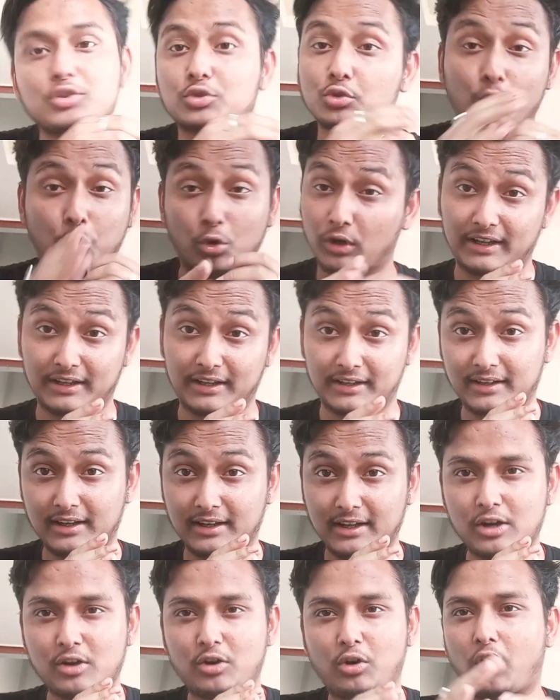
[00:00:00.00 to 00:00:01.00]
तो हो गए
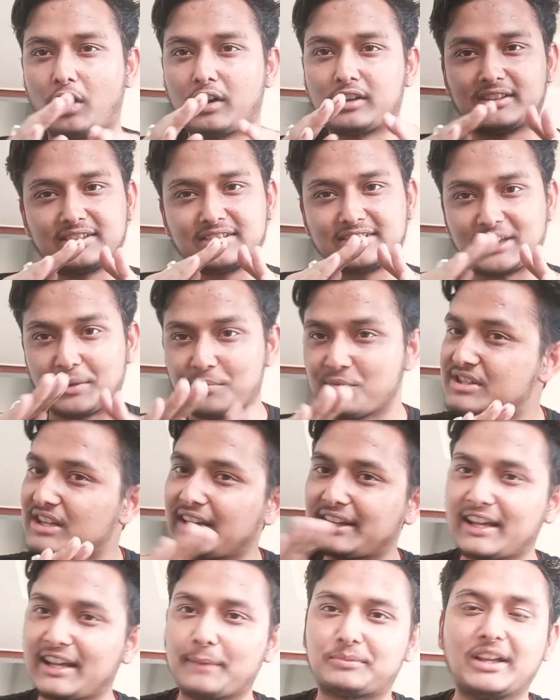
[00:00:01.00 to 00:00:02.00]
हैं और तभी से
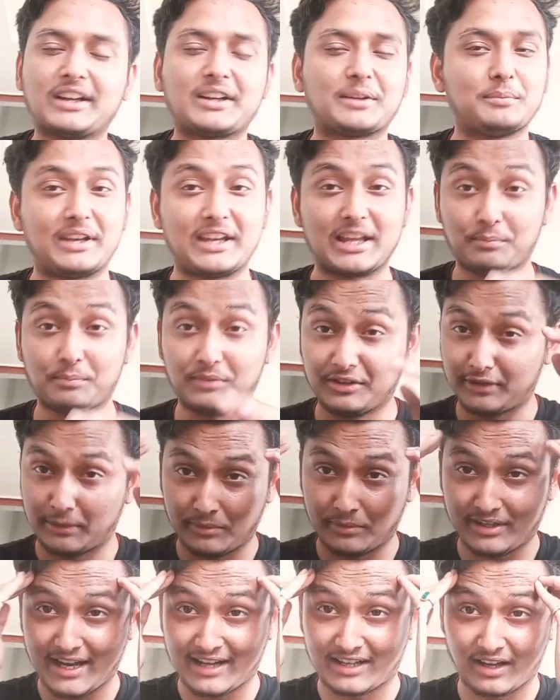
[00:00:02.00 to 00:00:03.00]
लगे अब तक मैंने अपने
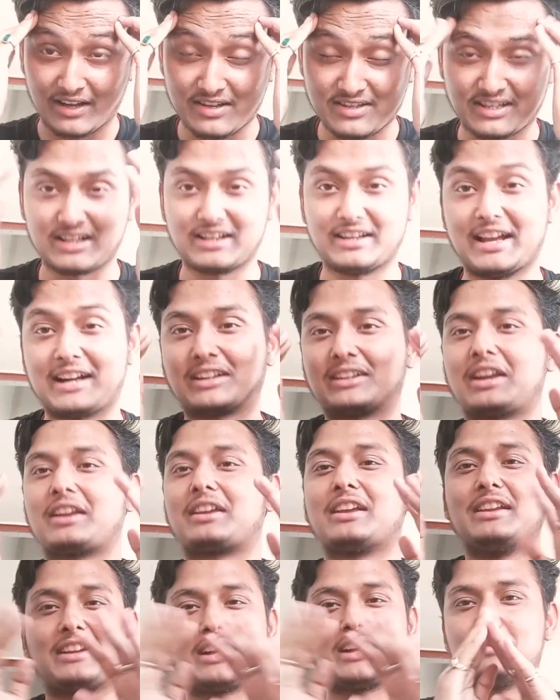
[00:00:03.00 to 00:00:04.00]
फेवरेट एक्ट्रेस के लिए एक्टर
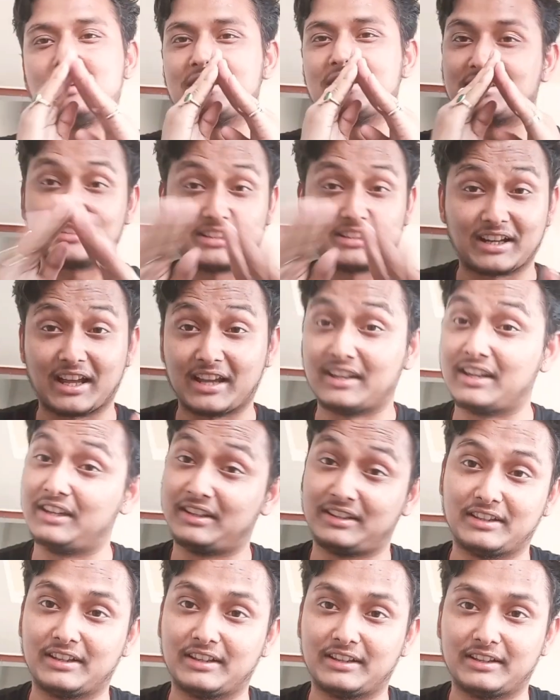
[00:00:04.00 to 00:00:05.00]
के लिए कभी किसी से लड़ाई
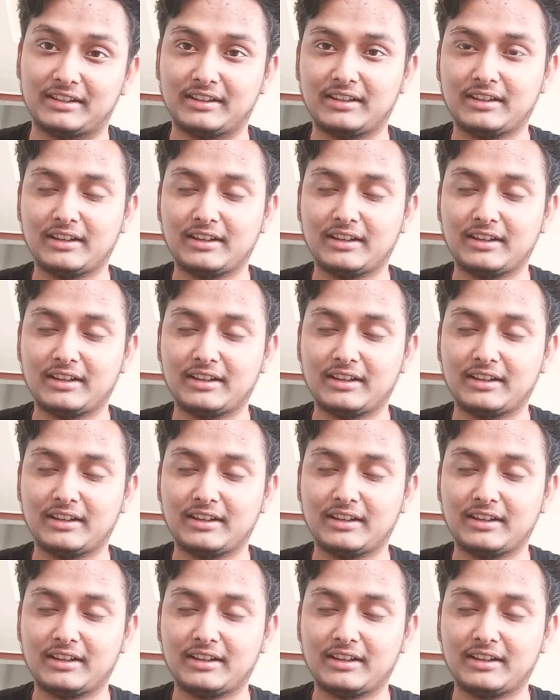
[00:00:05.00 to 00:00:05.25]
नहीं किया है